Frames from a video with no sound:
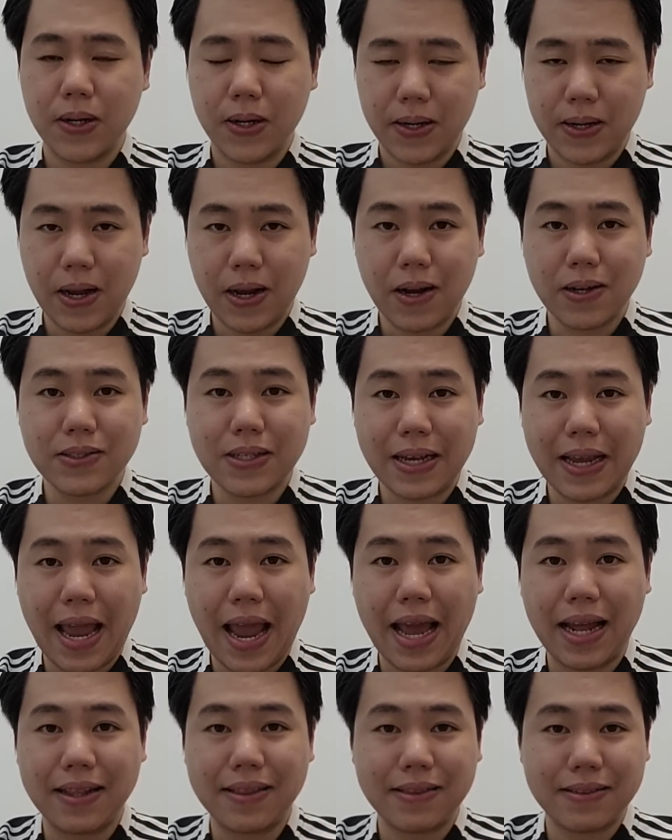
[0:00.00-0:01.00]
แล้วก็สแก
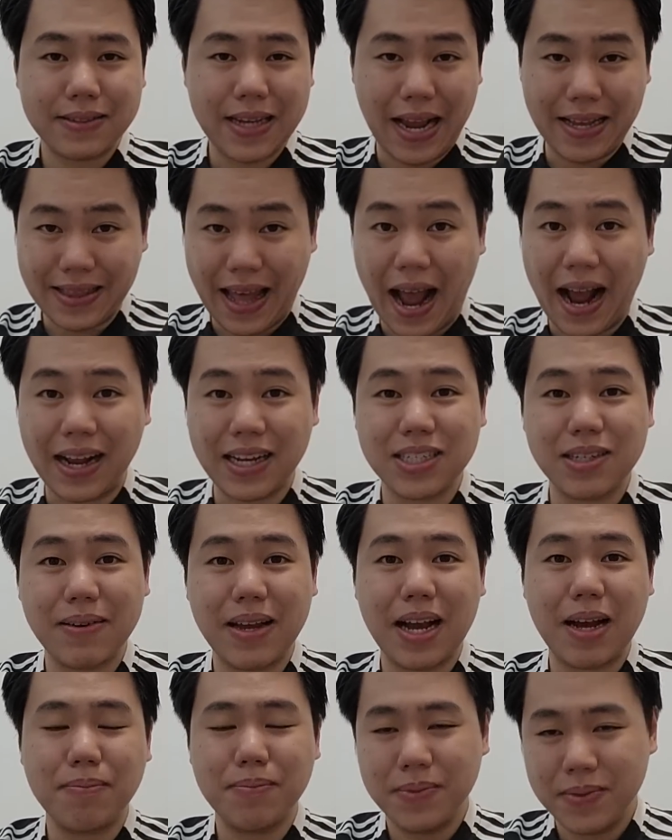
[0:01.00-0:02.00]
นจ่ายตังค์ใช่ไหม
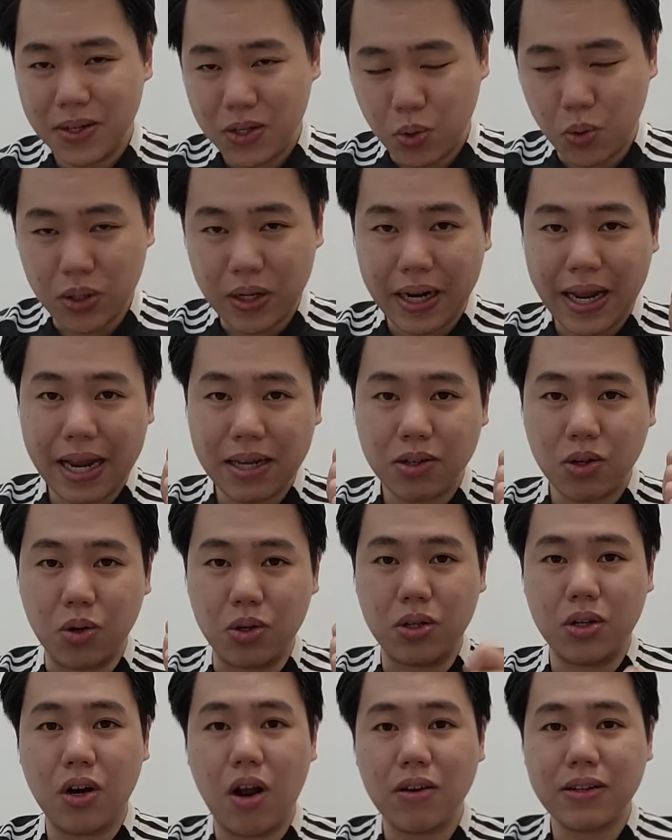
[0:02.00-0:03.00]
ครับคุณก็แค่กด
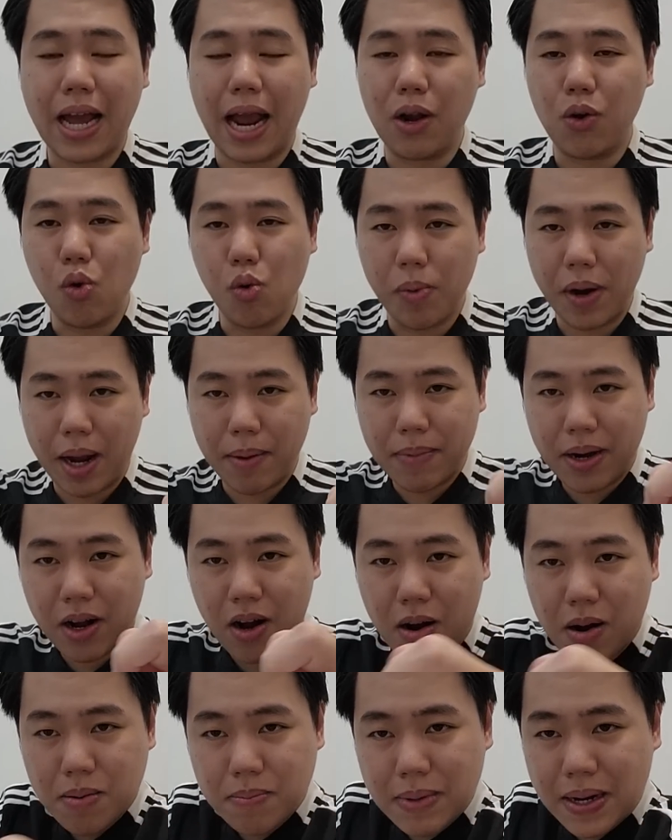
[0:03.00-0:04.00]
กล้องถ่ายรูปครับแล้ว
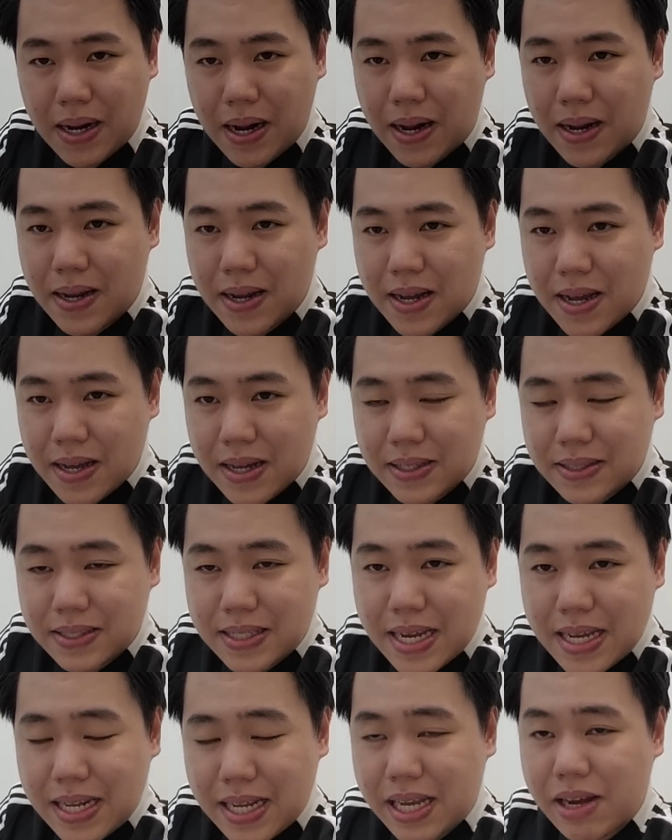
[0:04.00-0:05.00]
ก็มา
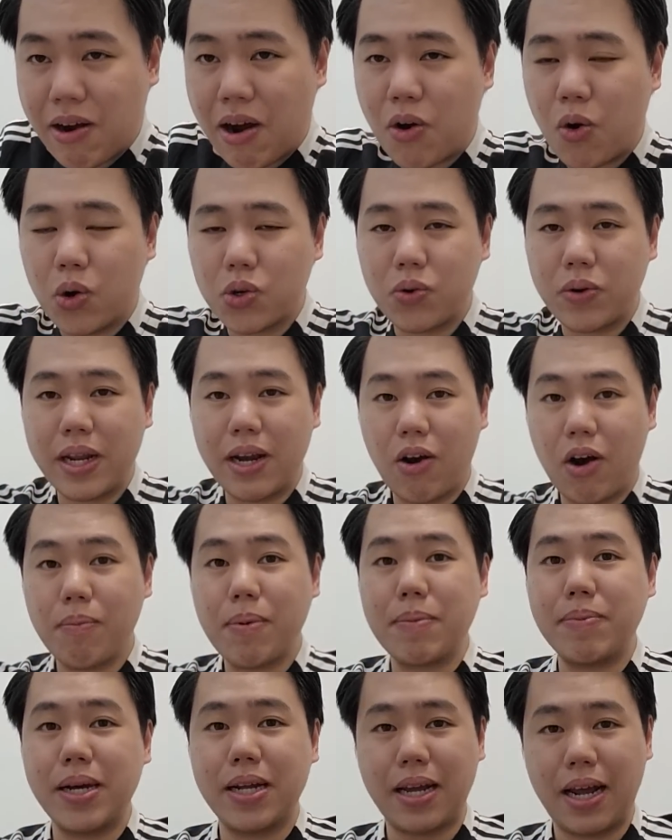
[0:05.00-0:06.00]
จี้ที่เขียวโค้ดตรงนี้เราก็
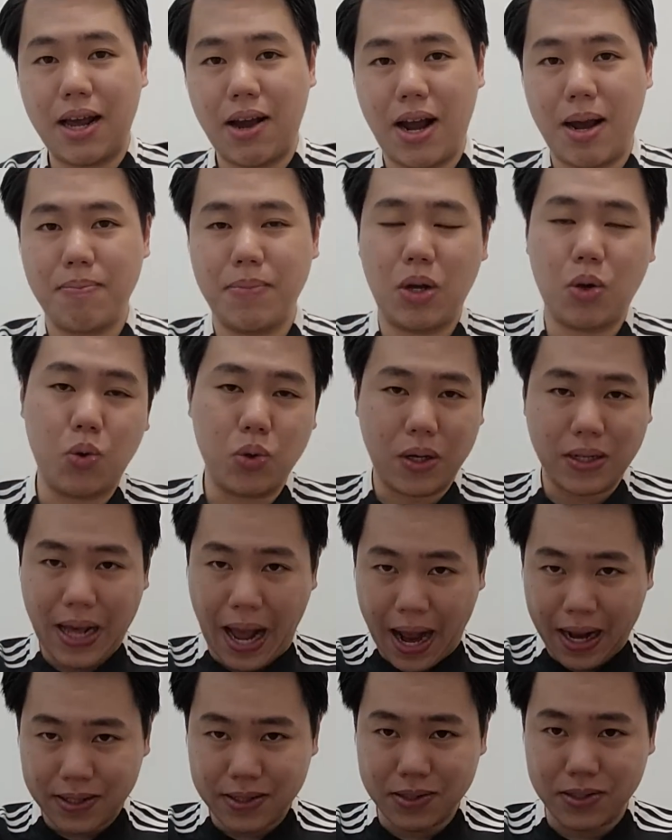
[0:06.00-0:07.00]
เป็นเพื่อนกันแล้วครับแล้วคุณก็
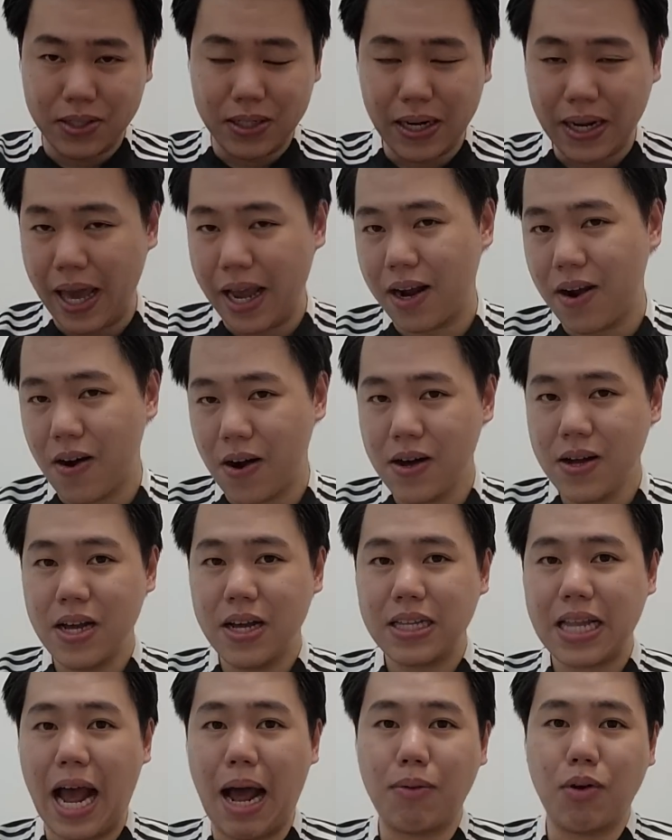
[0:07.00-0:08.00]
ทักจะซื้ออะไรก็
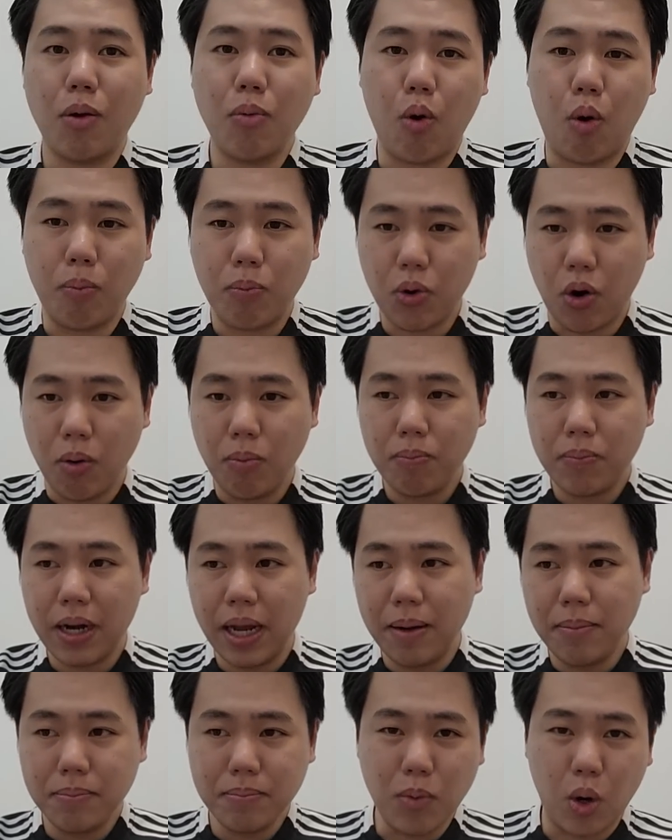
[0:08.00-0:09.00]
ถามน้องผมพรม
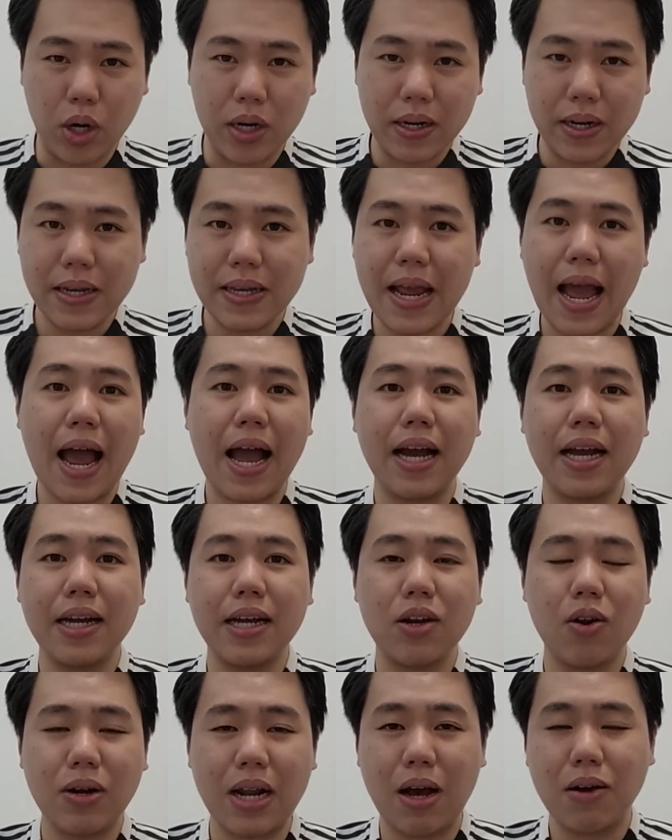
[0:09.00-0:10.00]
เริ่มหมดหรือยัง
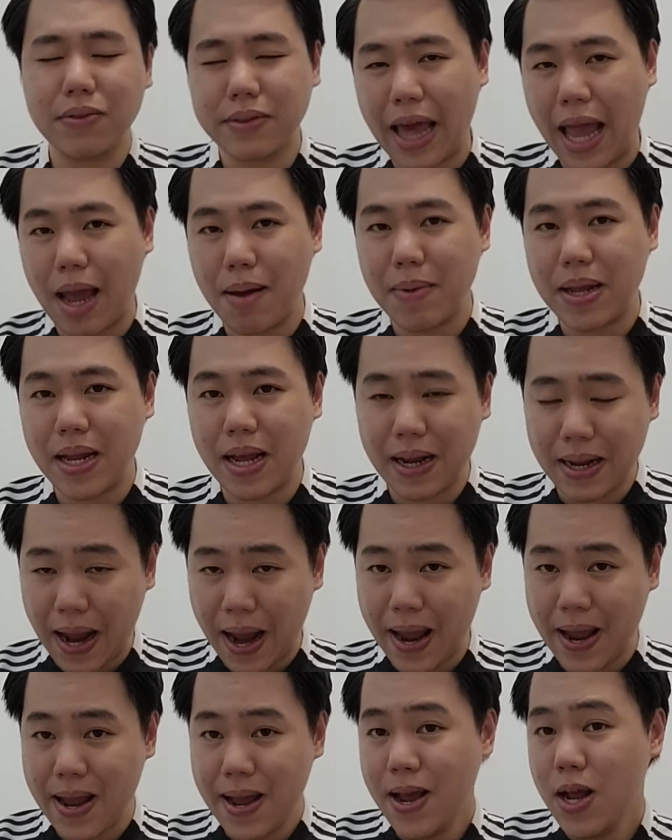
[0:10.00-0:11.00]
รองเท้าแตะเป็นยังไง
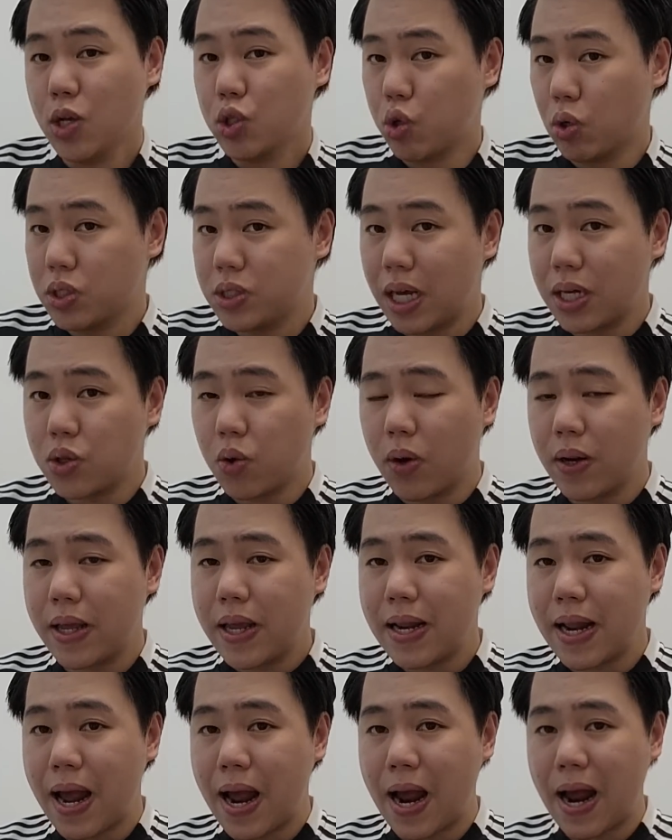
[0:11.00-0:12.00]
ส่วนเสื้อตัวนี้
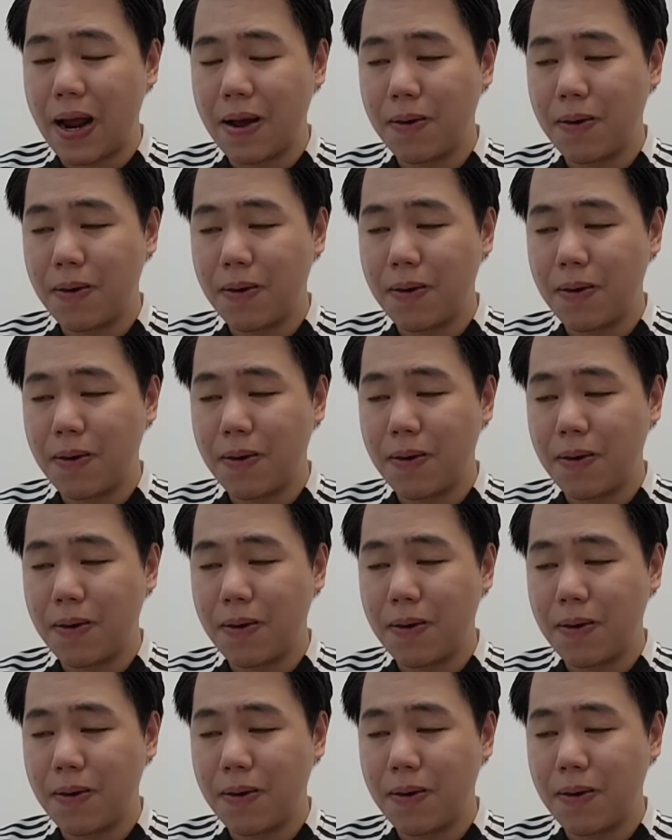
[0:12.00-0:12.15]
เนี่ย